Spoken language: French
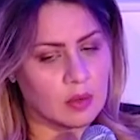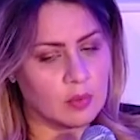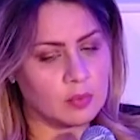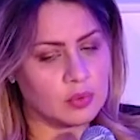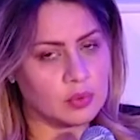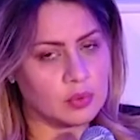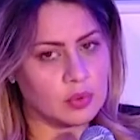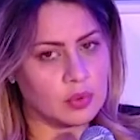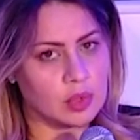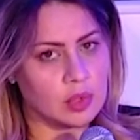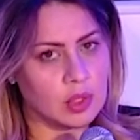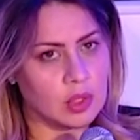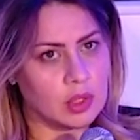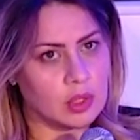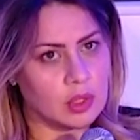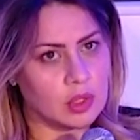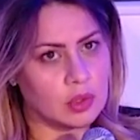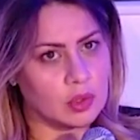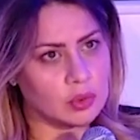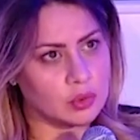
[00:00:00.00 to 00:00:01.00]
pour
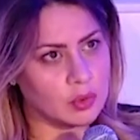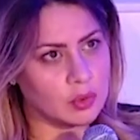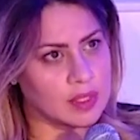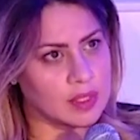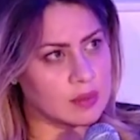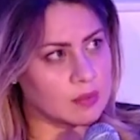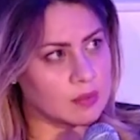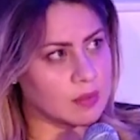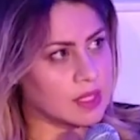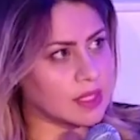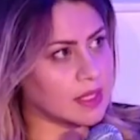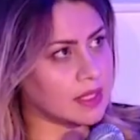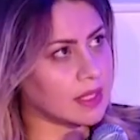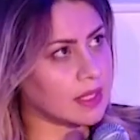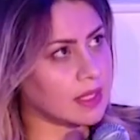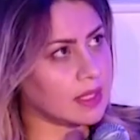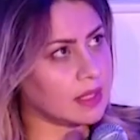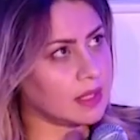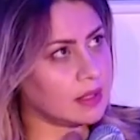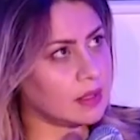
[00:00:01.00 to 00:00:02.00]
le tourisme
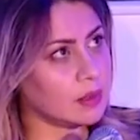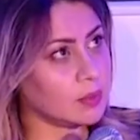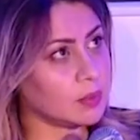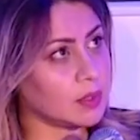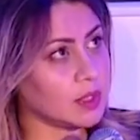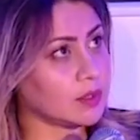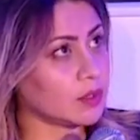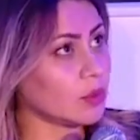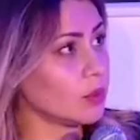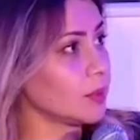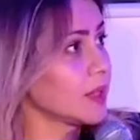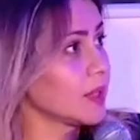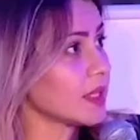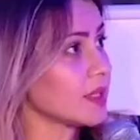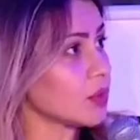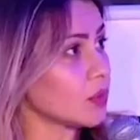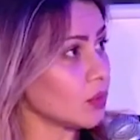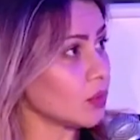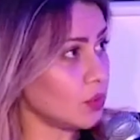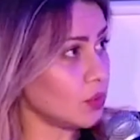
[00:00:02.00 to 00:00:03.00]
médical, peut-être bien,
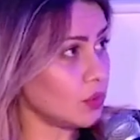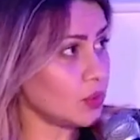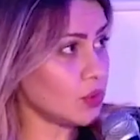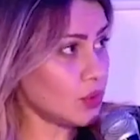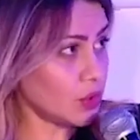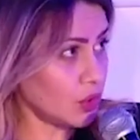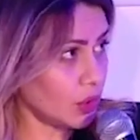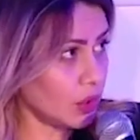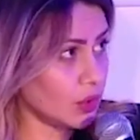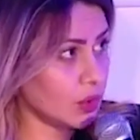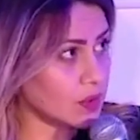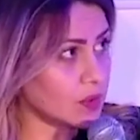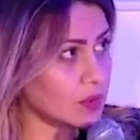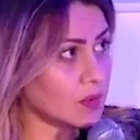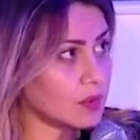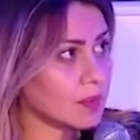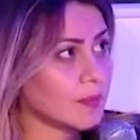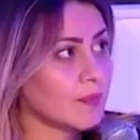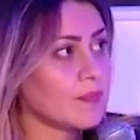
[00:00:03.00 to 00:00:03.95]
c'est une chance.